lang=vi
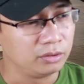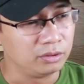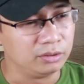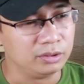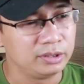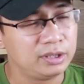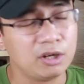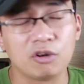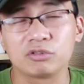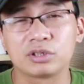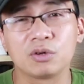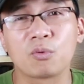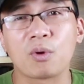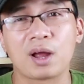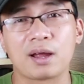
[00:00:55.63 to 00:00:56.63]
giới thiệu
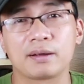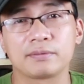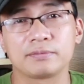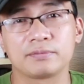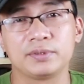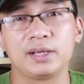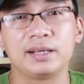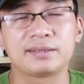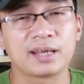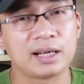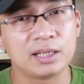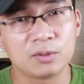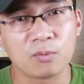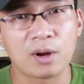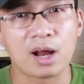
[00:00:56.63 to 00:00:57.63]
sơ qua những chai
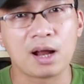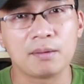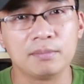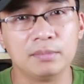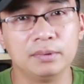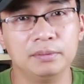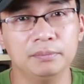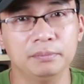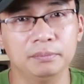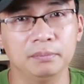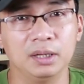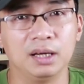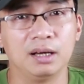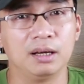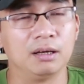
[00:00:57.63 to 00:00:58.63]
nước hoa
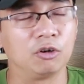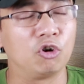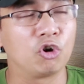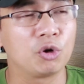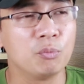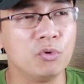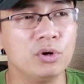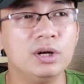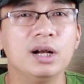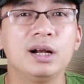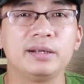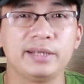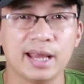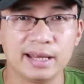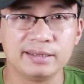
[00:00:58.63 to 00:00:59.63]
mà có cái mùi
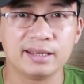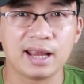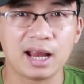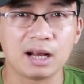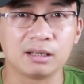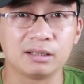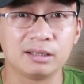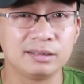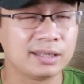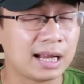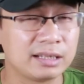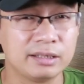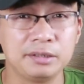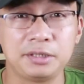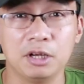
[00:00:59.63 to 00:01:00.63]
hương nhẹ nhàng, đơn
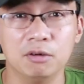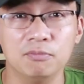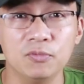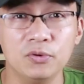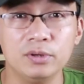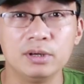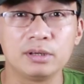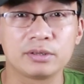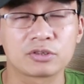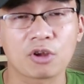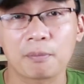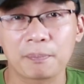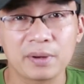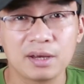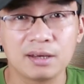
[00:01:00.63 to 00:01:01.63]
giản như kiểu mùi hương
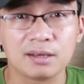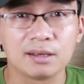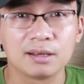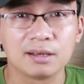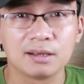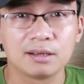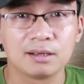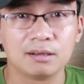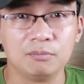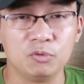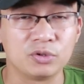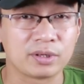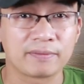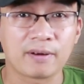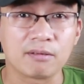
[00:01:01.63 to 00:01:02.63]
Shopee,
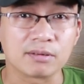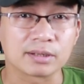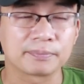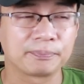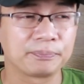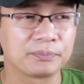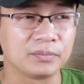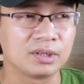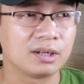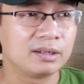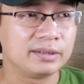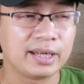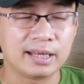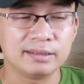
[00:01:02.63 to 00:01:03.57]
mùi xà phòng ấy, rất là nhẹ